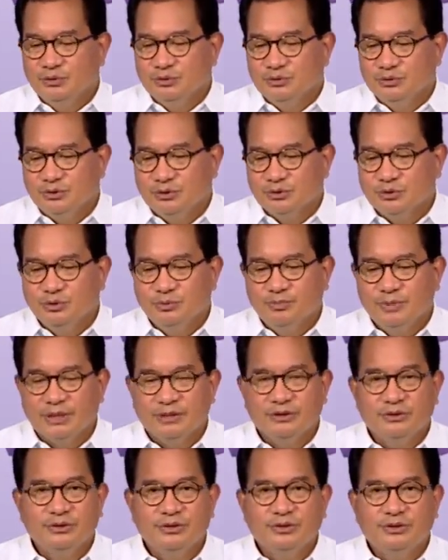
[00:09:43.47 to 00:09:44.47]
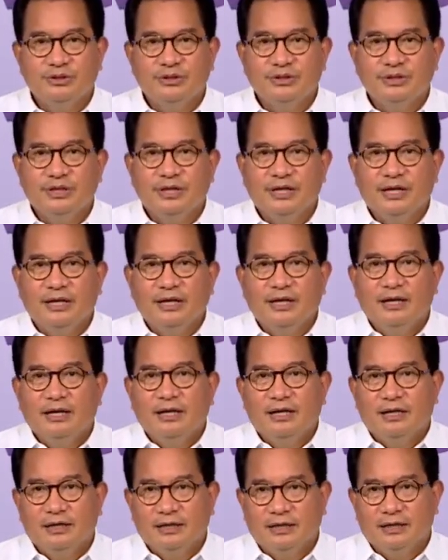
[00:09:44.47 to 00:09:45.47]
Untuk Gubernur
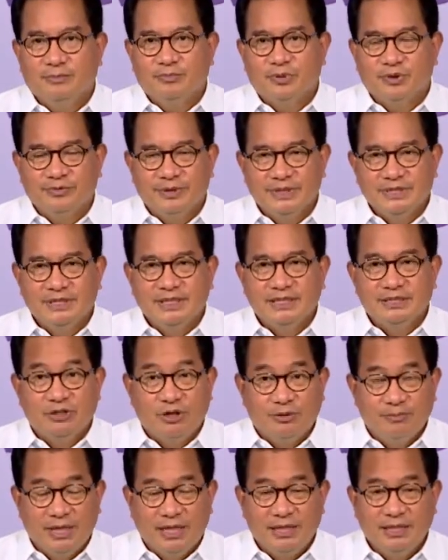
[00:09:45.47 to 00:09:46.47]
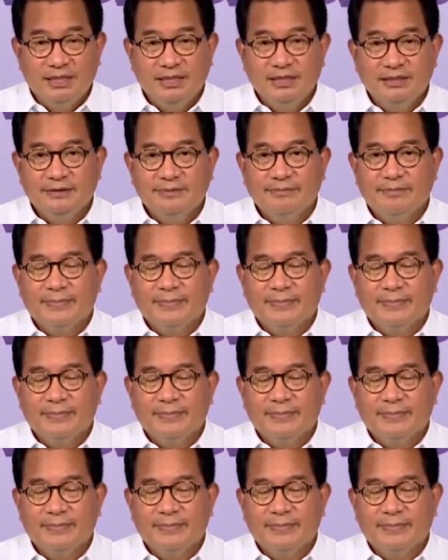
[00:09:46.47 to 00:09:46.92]
eh, Provinsi Jawa Bali,